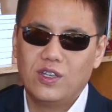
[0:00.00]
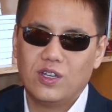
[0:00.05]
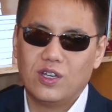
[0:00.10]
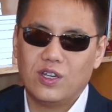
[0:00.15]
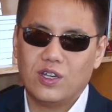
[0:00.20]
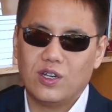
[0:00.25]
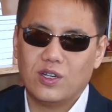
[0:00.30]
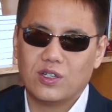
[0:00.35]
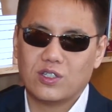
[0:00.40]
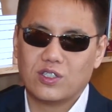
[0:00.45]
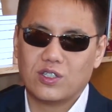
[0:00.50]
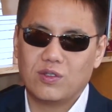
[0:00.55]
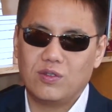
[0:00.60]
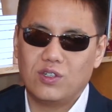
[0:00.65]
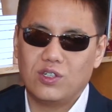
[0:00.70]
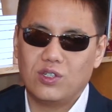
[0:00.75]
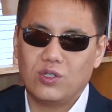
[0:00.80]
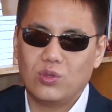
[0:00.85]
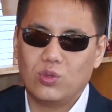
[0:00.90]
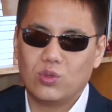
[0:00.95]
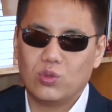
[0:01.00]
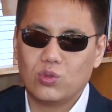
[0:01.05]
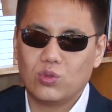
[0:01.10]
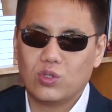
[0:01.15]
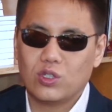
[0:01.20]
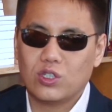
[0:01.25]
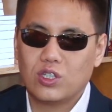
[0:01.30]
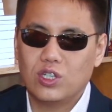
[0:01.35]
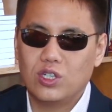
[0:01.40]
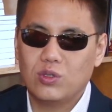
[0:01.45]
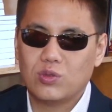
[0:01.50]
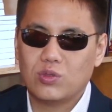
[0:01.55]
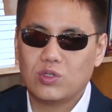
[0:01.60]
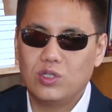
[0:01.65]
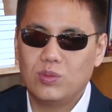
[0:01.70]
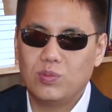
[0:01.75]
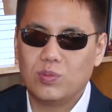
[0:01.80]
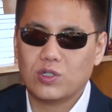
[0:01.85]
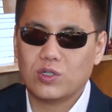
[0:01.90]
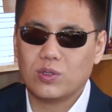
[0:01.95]
а, заверить ее у нотариуса
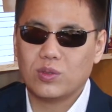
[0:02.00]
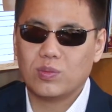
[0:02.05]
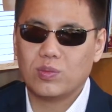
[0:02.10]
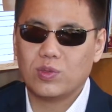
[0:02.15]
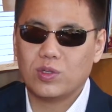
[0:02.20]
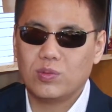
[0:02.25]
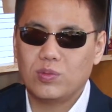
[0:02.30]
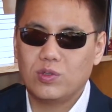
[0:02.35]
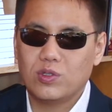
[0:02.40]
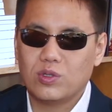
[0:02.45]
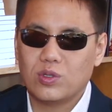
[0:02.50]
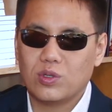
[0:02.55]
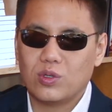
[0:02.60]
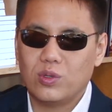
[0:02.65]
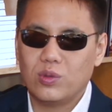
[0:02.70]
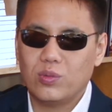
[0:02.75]
и подписывать